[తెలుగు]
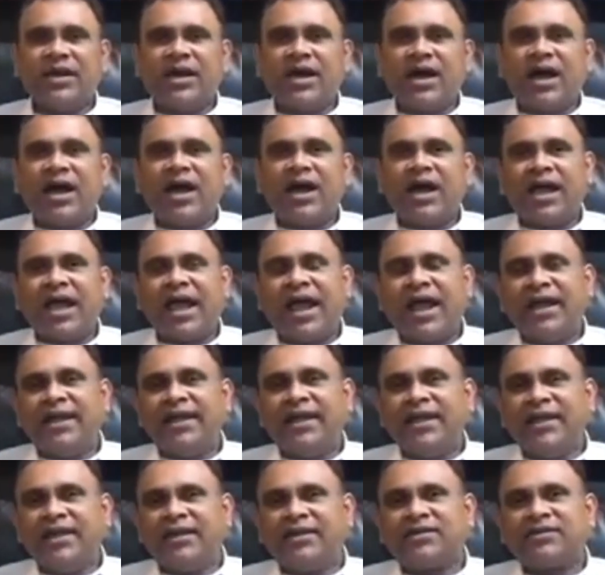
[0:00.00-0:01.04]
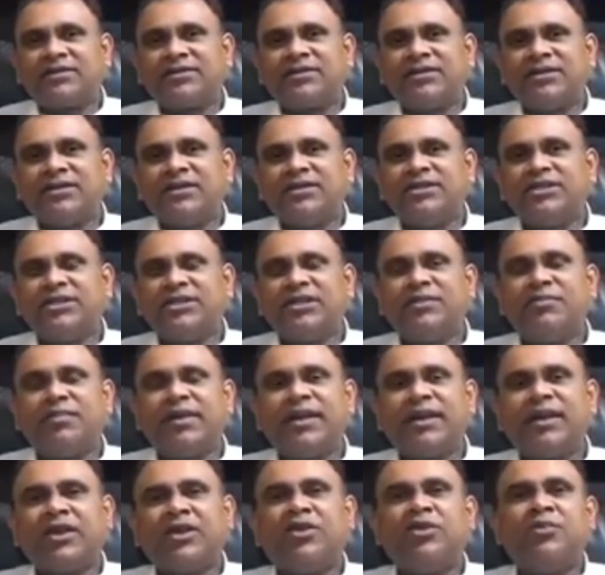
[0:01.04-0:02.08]
ఆ యాంట్ ఈటర్స్ నుంచి
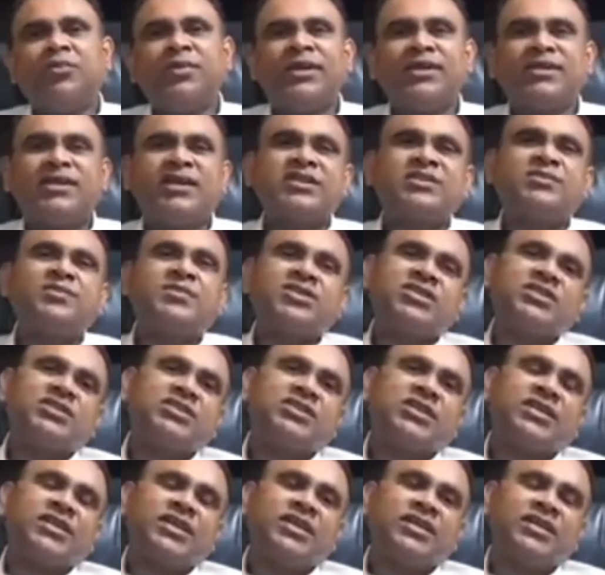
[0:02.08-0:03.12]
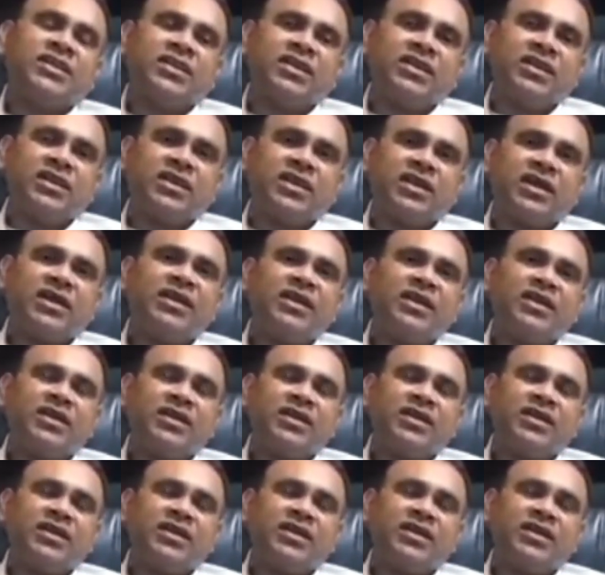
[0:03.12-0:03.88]
మనకి హ్యూమన్ ట్రాన్స్మిషన్ జరిగింది అని